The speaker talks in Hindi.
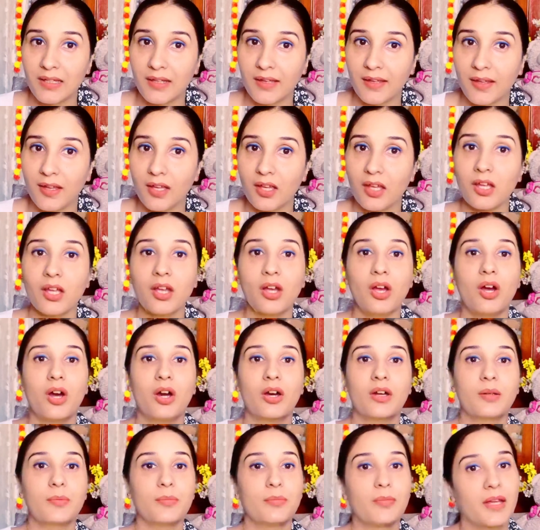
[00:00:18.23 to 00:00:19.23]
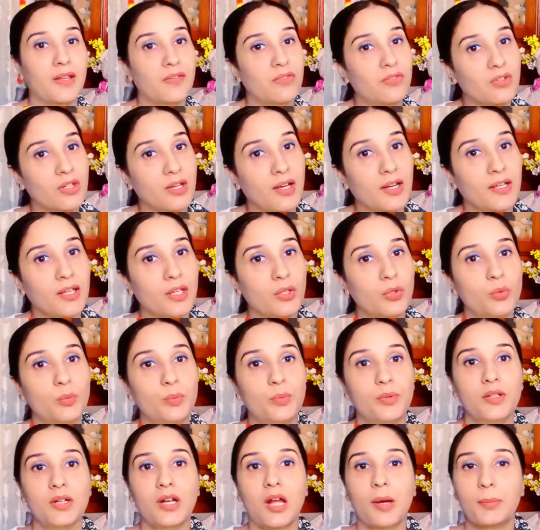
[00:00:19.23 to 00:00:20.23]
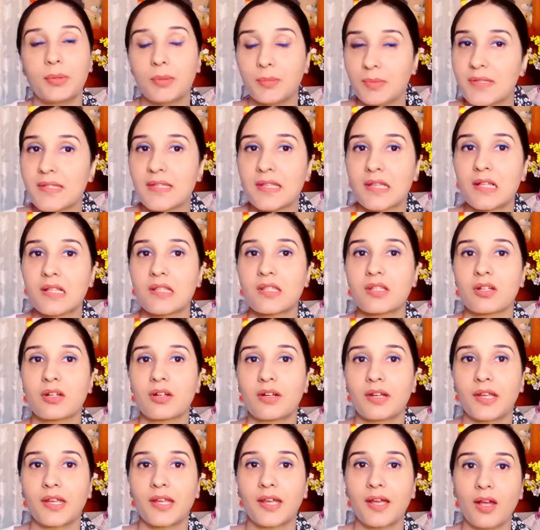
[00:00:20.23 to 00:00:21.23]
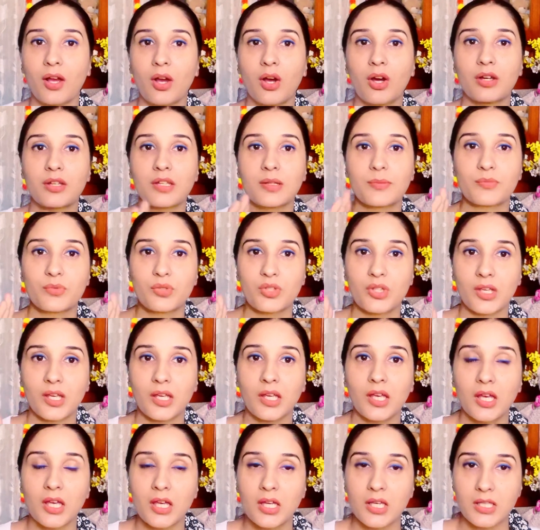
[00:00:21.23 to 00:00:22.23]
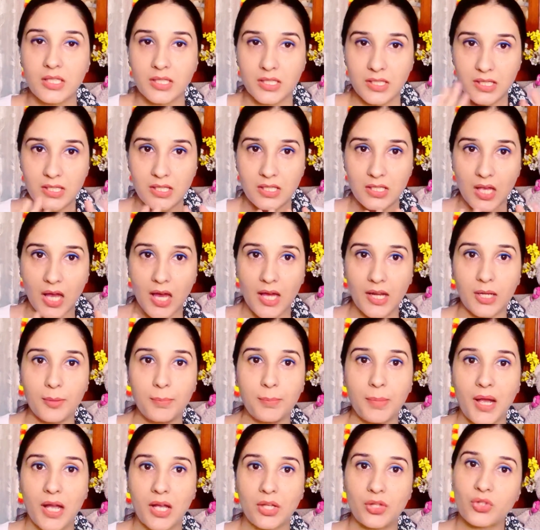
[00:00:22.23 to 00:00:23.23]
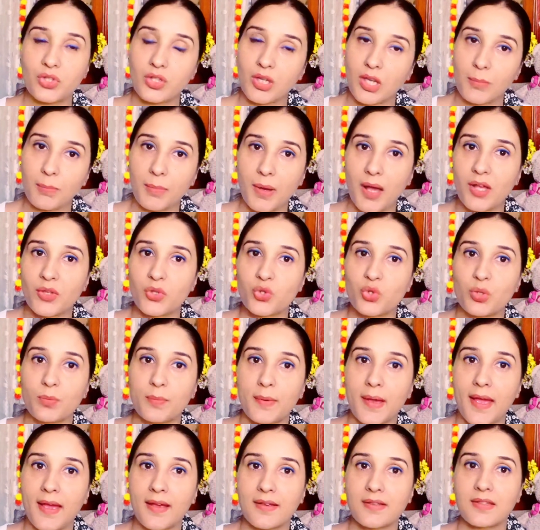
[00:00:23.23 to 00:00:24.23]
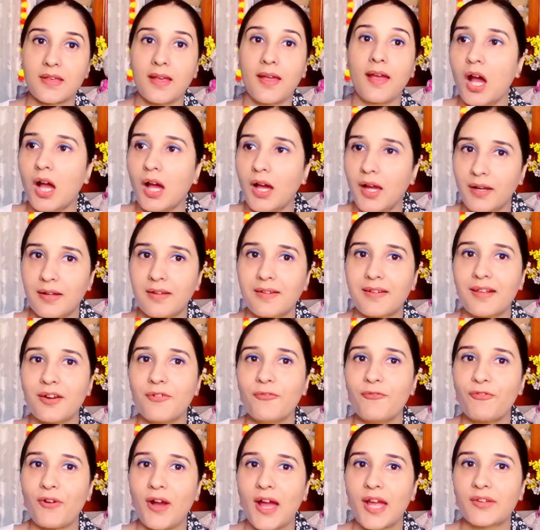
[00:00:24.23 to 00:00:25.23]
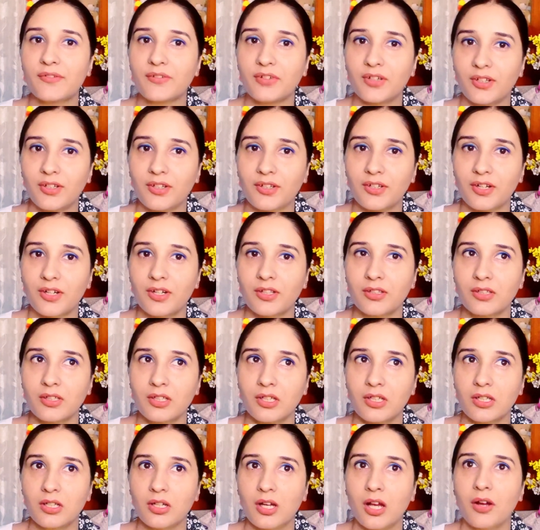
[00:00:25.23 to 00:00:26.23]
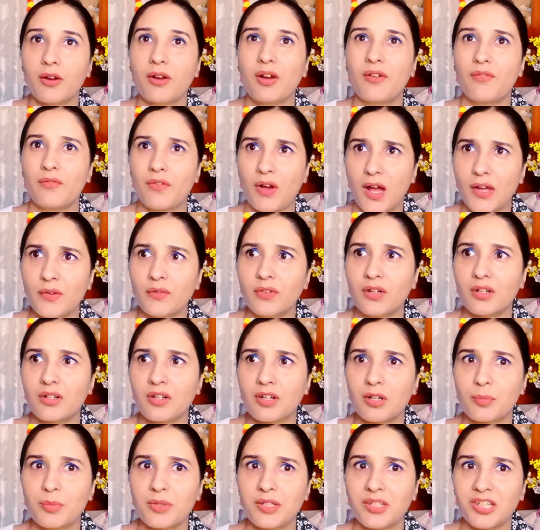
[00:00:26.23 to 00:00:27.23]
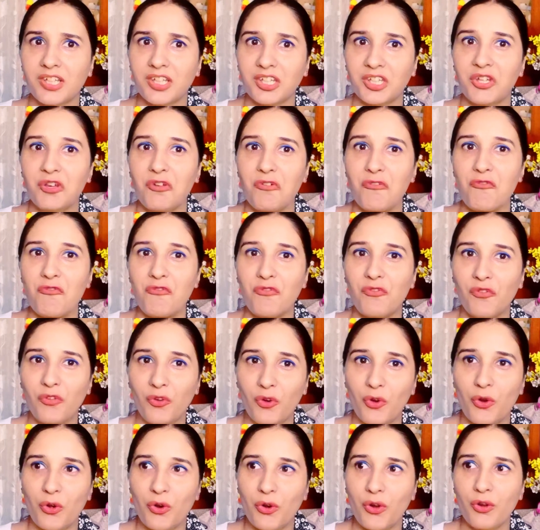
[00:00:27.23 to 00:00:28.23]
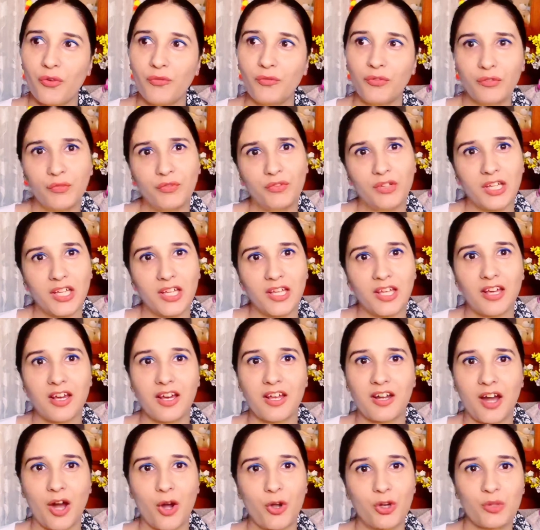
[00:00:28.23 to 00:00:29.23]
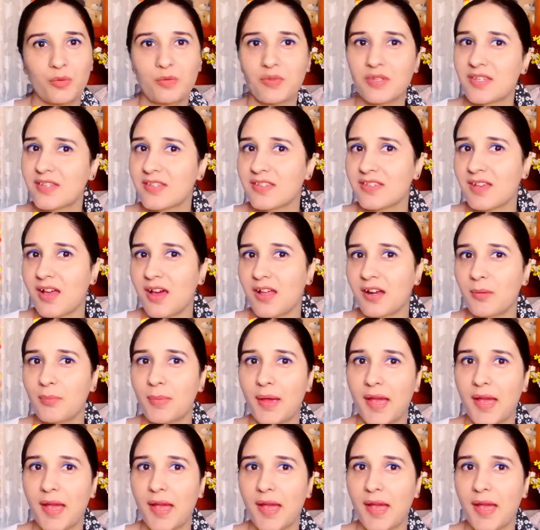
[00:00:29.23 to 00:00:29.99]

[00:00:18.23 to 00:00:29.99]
लिए हैं और मैंत्रा के ऊपर अभी भी सेल चल रही है और ये मुझे ये सारे पांच के पांच जो बैग्स हैं अंडर फाइव हंड्रेड फाइव हंड्रेड भी नहीं फोर फिफ्टी के अराउंड ये सारे